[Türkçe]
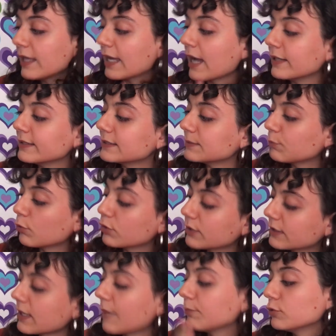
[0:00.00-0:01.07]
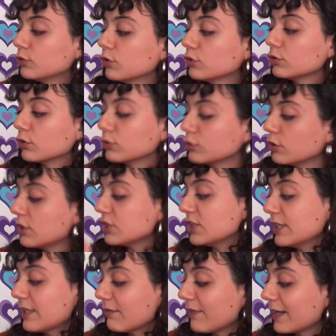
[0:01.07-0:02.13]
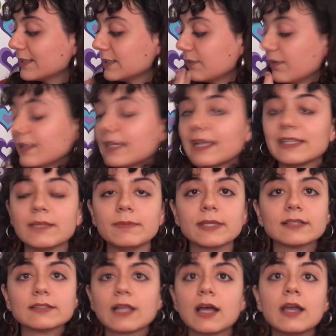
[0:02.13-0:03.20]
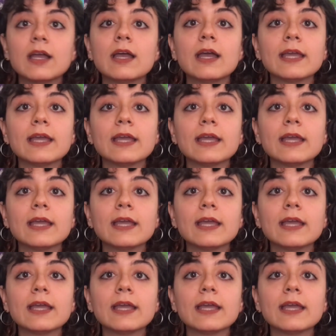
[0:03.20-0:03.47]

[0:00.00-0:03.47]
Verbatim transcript: Yani sporu da kapsıyor, sosyolojiyi de, felsefeyi de, edebiyatı da.